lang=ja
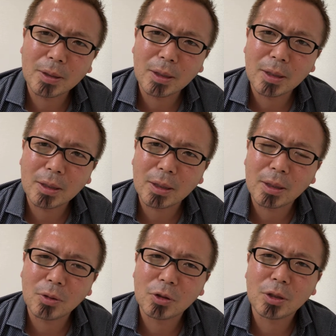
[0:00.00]
たやり
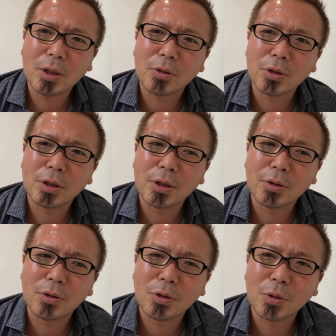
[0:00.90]
方をしっかり教えてい
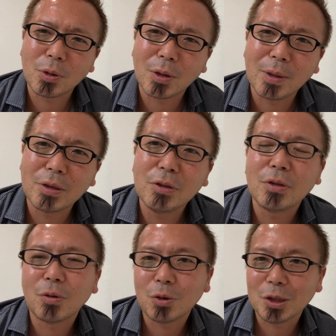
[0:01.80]
くっていうことが悪いっ
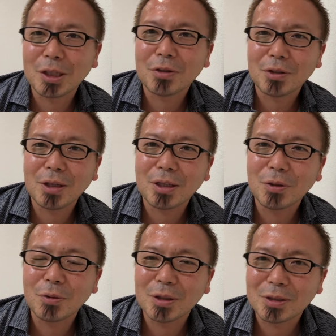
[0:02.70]
ていうことじゃなくてい
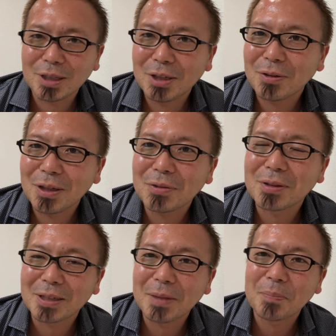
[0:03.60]
ろんなスタイルがあるんで
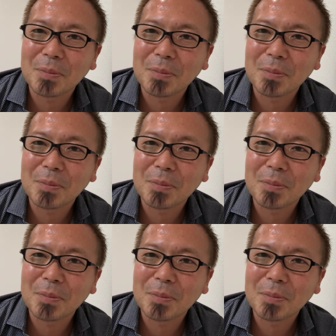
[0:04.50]
すね。